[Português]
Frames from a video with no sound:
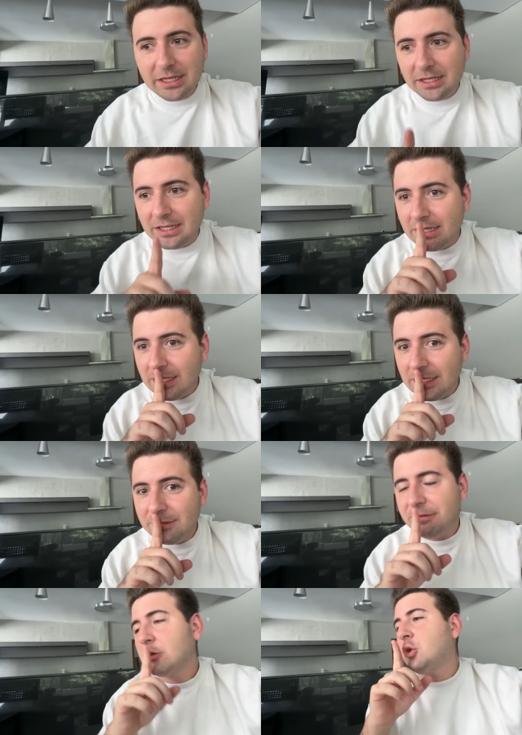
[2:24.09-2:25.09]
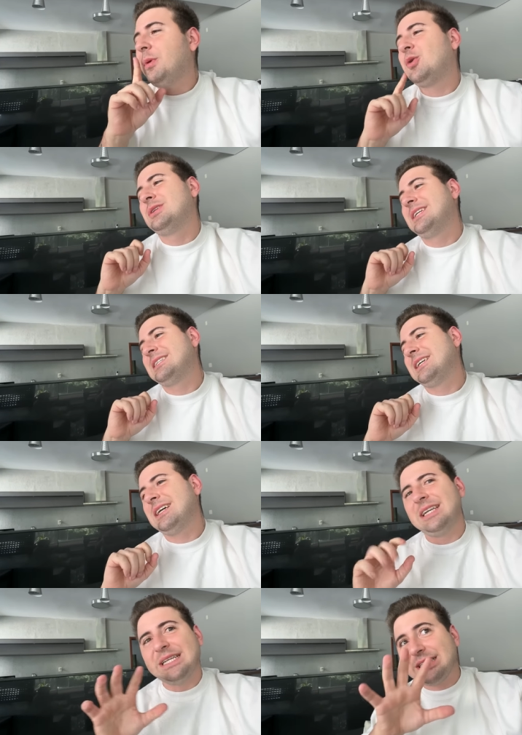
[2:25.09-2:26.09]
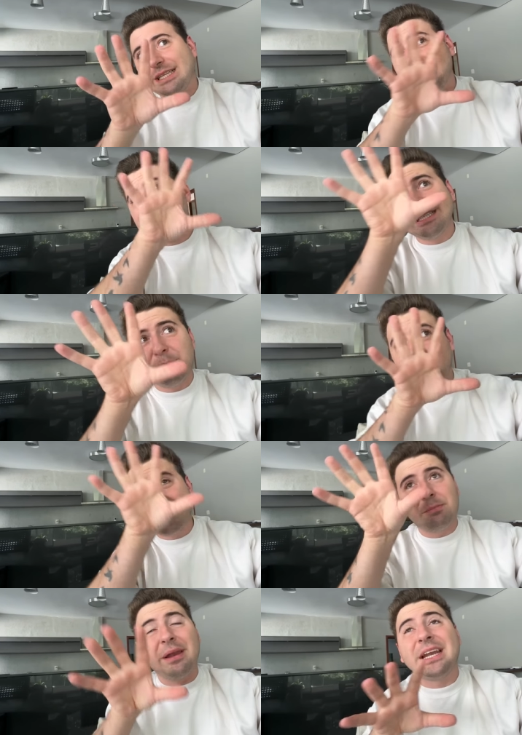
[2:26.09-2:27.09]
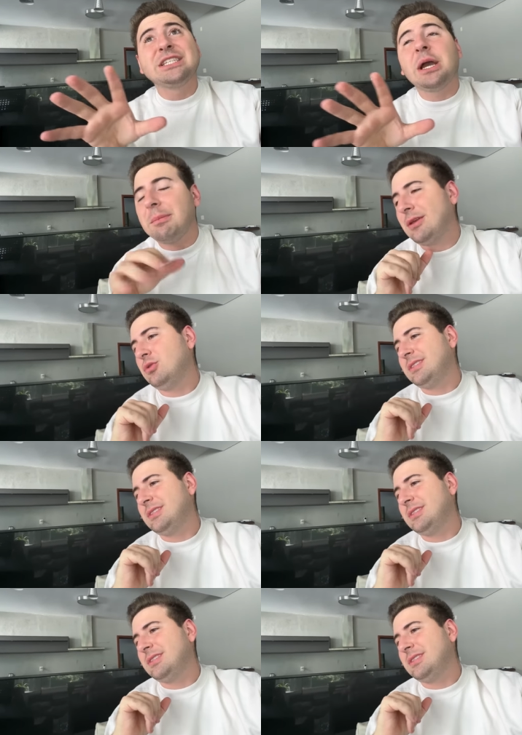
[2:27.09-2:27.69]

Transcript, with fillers: E, e, faltou uma coisa nessa, nessa, nessa, nesse planejamento